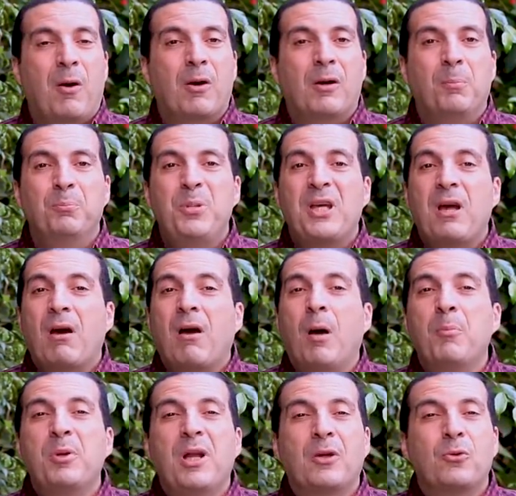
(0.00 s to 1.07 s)
ربك
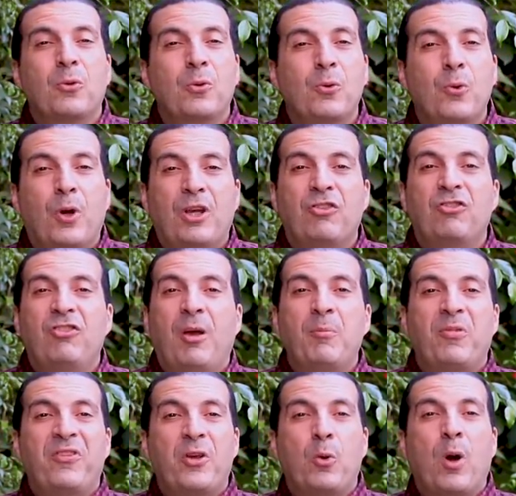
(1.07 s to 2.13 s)
قبل طلوع
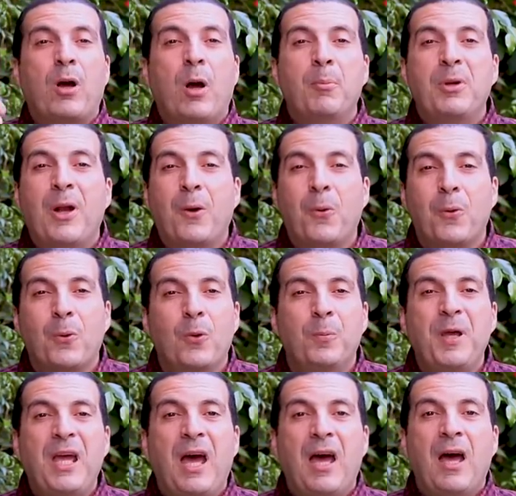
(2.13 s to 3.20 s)
الشمس وقبل
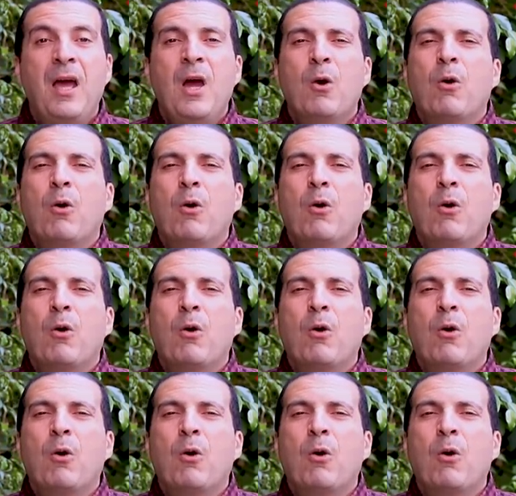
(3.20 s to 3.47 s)
غروبها